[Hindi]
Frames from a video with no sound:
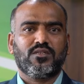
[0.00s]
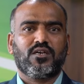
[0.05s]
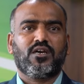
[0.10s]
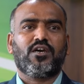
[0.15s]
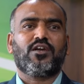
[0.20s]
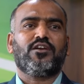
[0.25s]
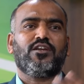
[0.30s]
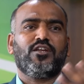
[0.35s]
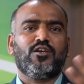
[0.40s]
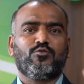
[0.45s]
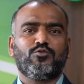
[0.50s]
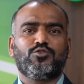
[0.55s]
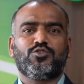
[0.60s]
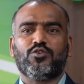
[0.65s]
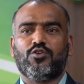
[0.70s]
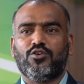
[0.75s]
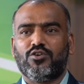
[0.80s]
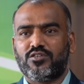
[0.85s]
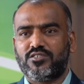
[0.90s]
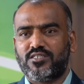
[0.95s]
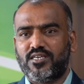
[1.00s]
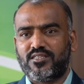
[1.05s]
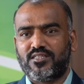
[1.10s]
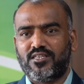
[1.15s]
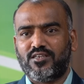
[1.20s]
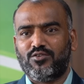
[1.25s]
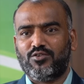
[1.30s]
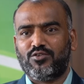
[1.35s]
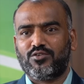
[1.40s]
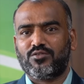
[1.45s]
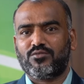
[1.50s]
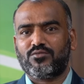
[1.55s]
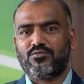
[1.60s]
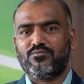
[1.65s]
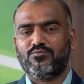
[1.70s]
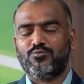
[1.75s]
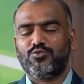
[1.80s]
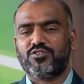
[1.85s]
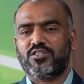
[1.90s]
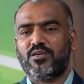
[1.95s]
करने कुछ और जाते हैं और
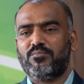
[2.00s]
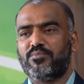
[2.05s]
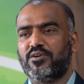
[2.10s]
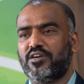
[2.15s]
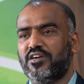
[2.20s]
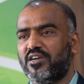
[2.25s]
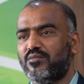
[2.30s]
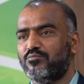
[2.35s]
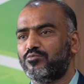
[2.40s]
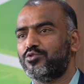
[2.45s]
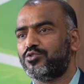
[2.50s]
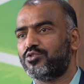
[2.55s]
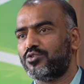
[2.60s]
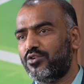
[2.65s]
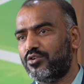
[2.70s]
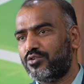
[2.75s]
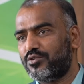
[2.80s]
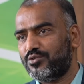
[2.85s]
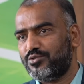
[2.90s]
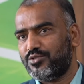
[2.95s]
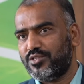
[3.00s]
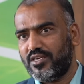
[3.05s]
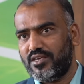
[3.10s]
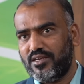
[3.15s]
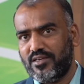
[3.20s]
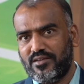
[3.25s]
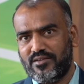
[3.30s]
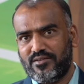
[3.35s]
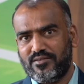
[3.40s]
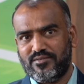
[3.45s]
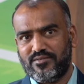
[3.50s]
उसके परिणाम कुछ और होते हैं